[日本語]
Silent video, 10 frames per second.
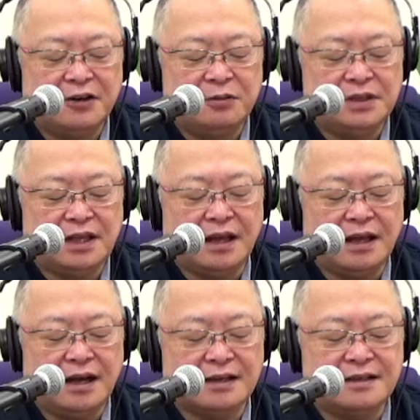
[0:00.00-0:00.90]
を見て、
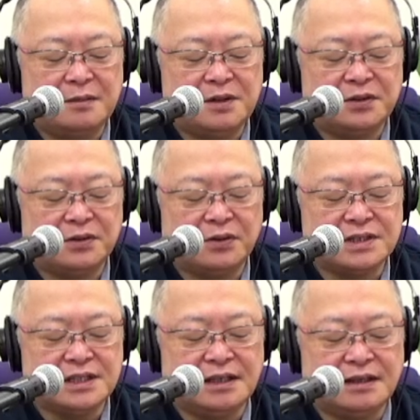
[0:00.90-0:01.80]
諦めと同
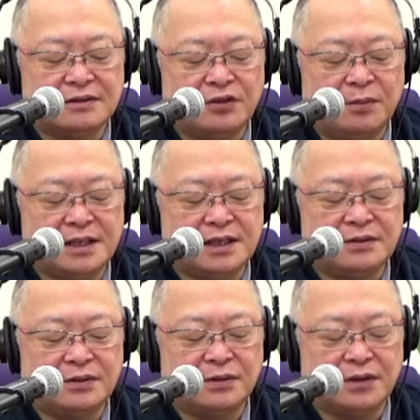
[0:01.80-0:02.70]
時にそばにい
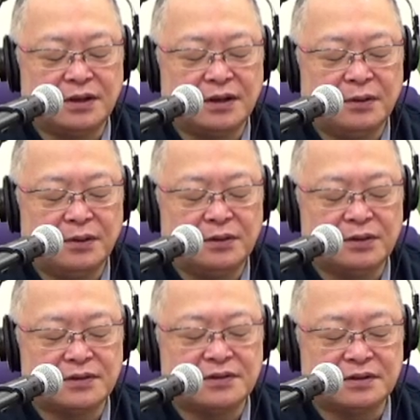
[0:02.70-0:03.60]
ることにホッ
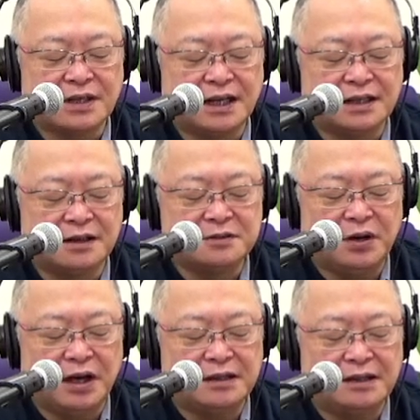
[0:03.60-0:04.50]
とする感覚
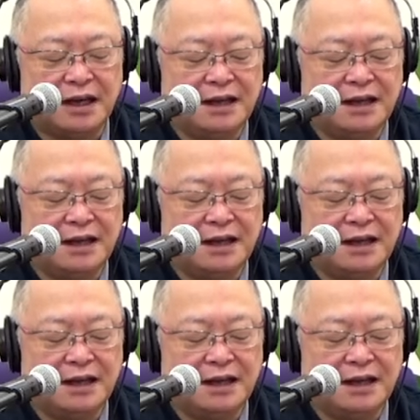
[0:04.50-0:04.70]
もあった。